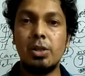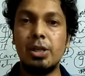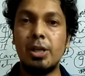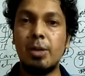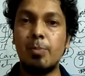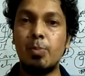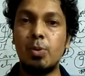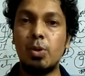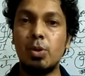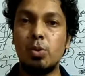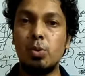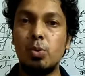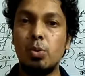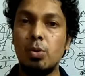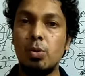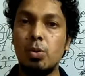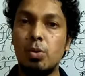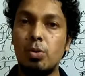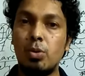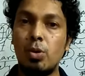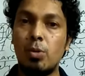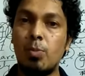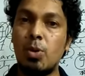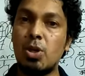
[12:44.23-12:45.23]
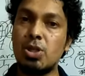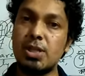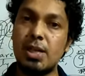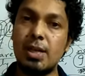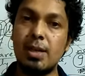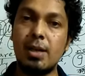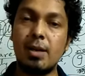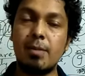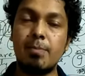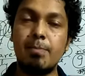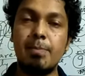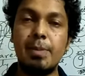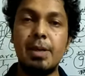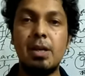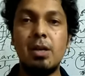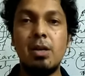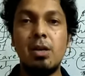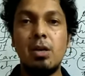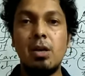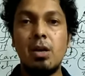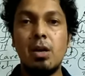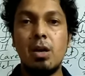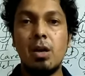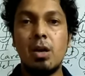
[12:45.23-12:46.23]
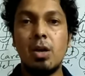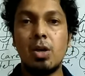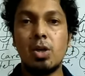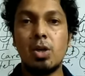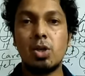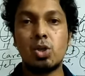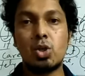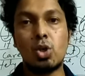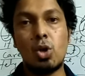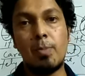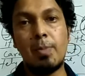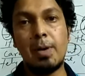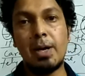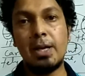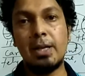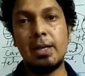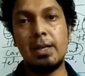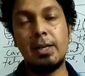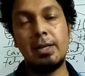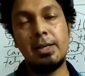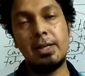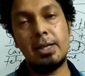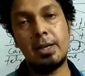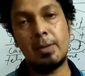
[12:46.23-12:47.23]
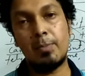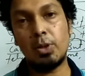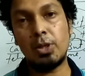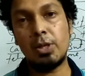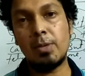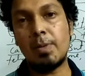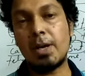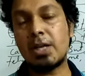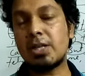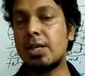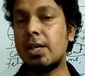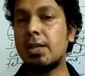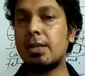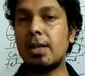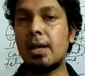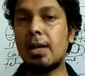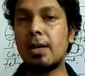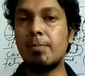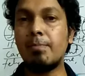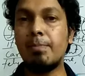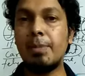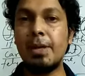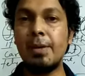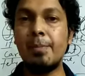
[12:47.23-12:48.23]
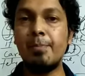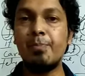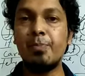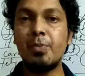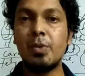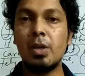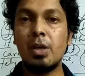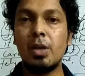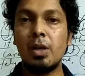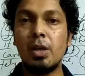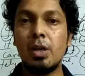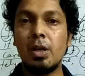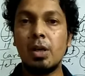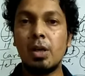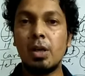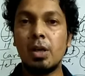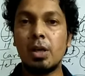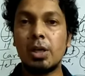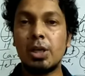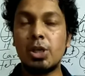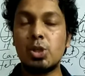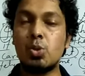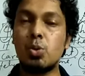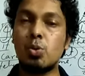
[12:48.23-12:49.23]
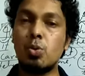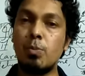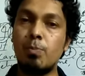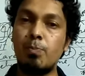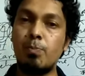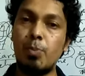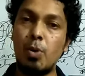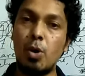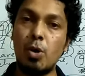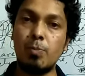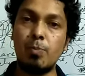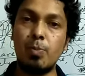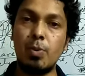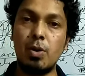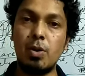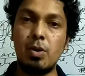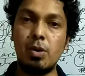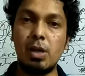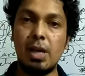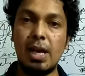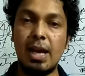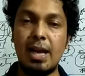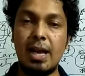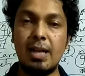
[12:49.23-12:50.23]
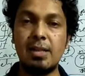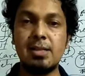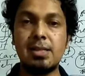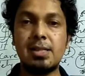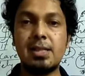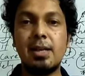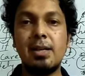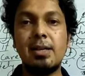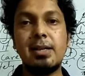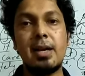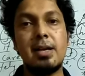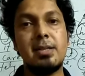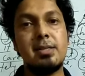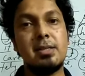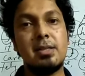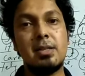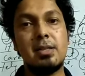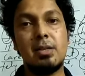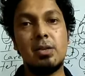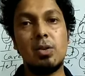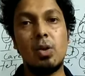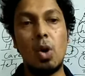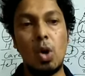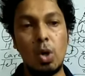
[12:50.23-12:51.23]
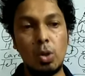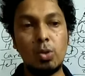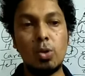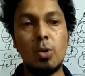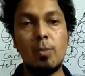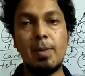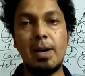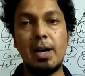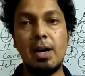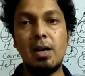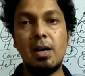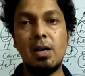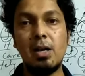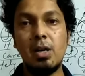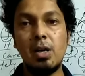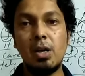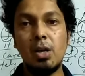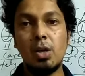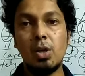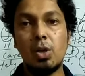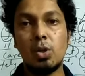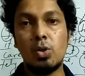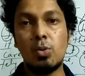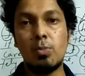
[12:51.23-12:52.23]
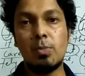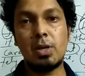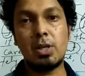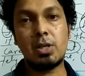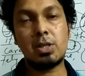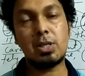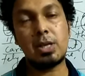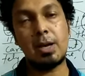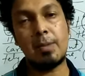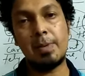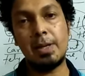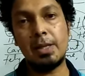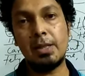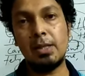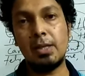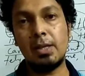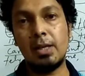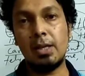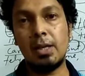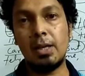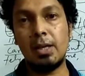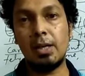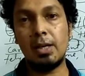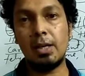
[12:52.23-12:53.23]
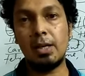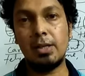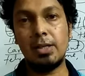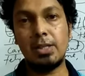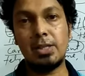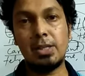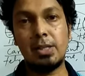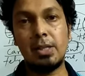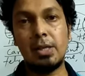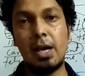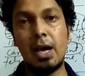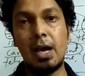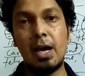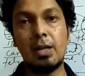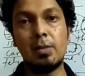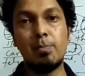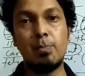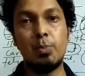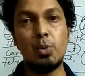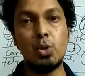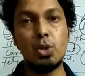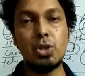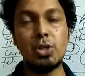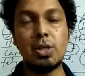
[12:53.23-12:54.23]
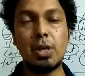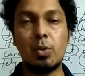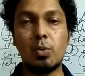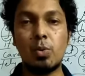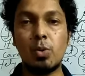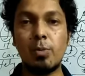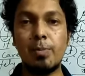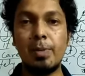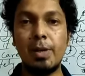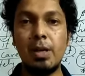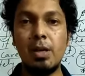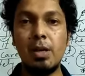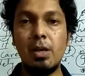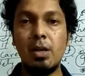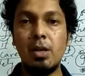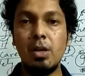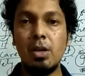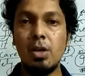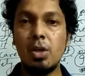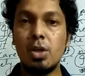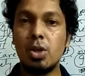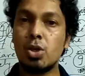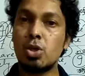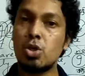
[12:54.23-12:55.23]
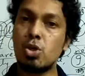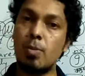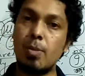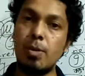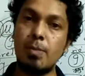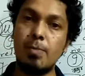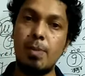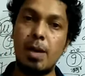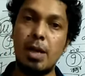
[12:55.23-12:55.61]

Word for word: নিরাপদ দূরত্ব বজায় রাখবে সবাই নিরাপদে বাসায় থাকবে কিছুক্ষণ পরপর হ্যান্ড স্যানিটাইজার অথবা তোমরা সাবান দিয়ে নিজেদের হাত পরিষ্কার করবে সবাই